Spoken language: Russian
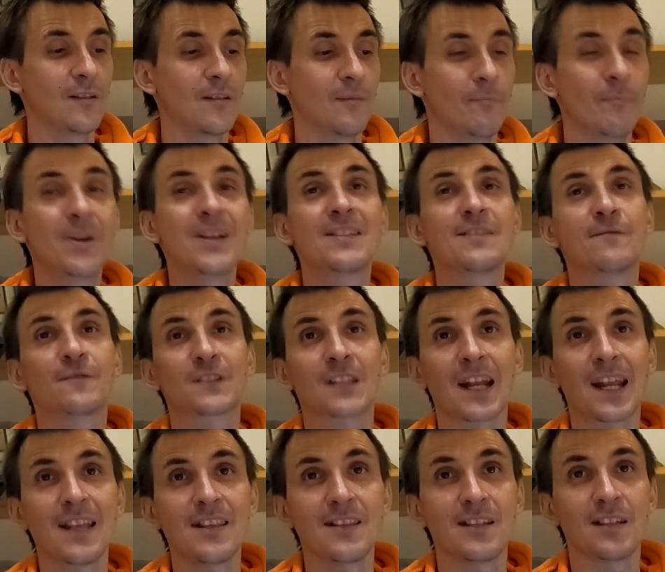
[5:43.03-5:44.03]
Быть в
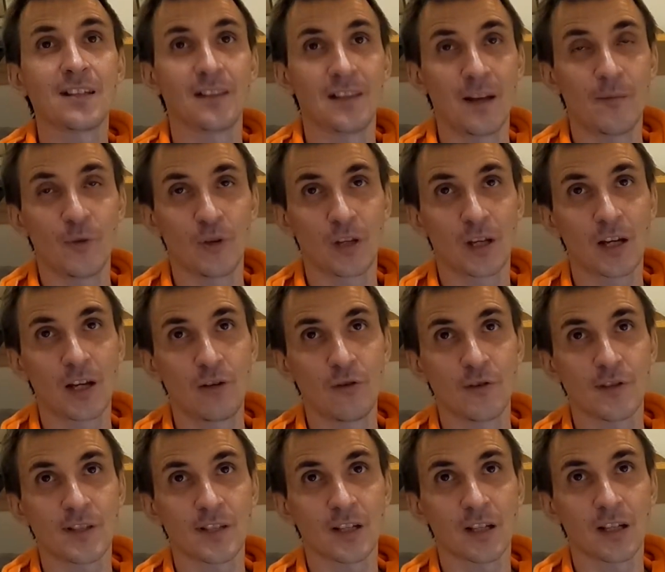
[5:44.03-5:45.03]
тренде для
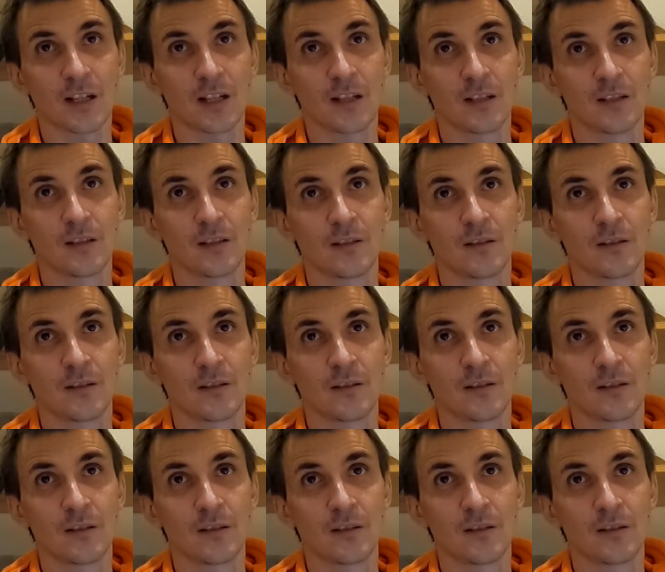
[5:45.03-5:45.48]
моноколесника